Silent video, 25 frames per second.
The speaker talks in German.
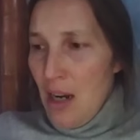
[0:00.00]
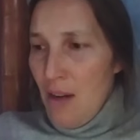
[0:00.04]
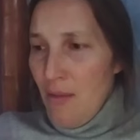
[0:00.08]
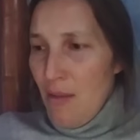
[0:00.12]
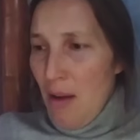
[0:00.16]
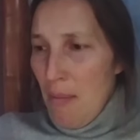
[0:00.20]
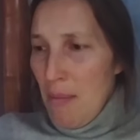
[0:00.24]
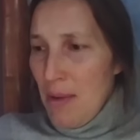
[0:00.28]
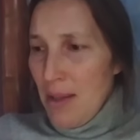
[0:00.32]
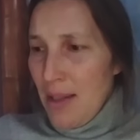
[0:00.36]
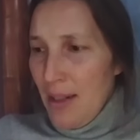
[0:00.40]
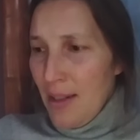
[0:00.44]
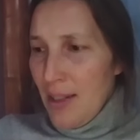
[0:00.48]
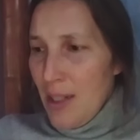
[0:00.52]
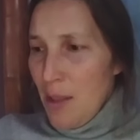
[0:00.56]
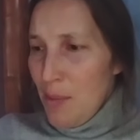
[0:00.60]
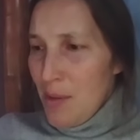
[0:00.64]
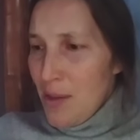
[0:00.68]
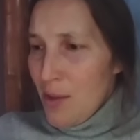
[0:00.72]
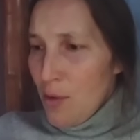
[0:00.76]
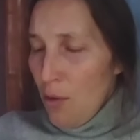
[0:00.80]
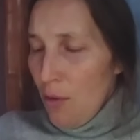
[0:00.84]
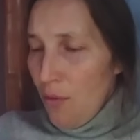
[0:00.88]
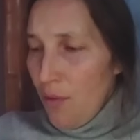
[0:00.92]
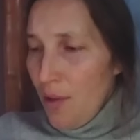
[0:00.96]
Momentan gibt es
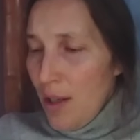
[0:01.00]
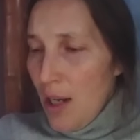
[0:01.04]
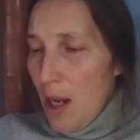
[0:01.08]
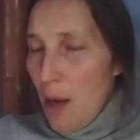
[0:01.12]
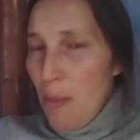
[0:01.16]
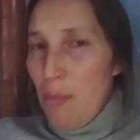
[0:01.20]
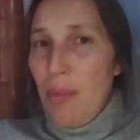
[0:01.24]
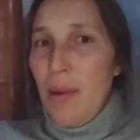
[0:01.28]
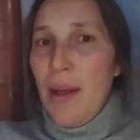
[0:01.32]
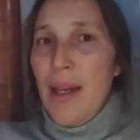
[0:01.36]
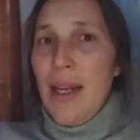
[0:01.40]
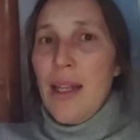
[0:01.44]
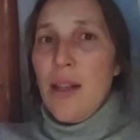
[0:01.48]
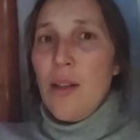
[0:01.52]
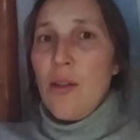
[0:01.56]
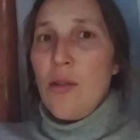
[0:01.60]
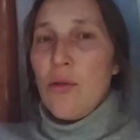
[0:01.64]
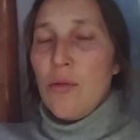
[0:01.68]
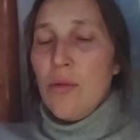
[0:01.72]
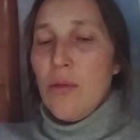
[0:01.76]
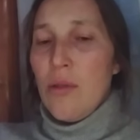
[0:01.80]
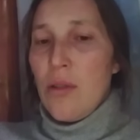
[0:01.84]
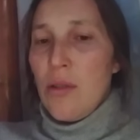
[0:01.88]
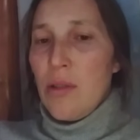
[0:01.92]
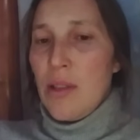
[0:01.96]
so viel Ablenkung.